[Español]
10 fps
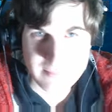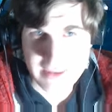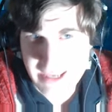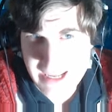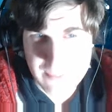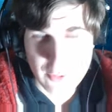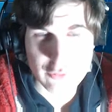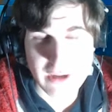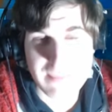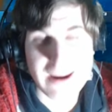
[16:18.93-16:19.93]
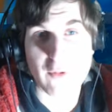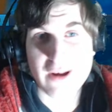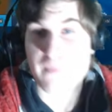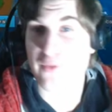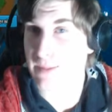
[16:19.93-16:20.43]
y de monturas para
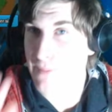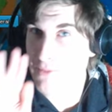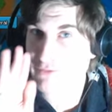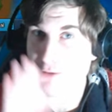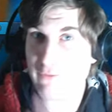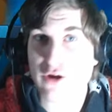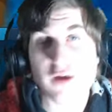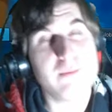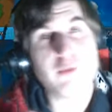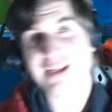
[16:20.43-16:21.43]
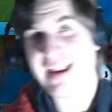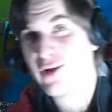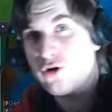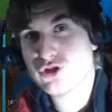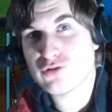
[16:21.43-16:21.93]
volar, porque después vamos a vuelo y vimos a la
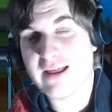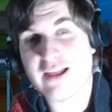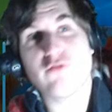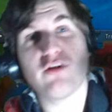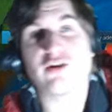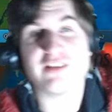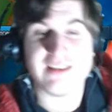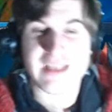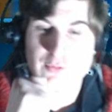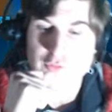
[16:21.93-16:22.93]
consuma de lo único sí tenemos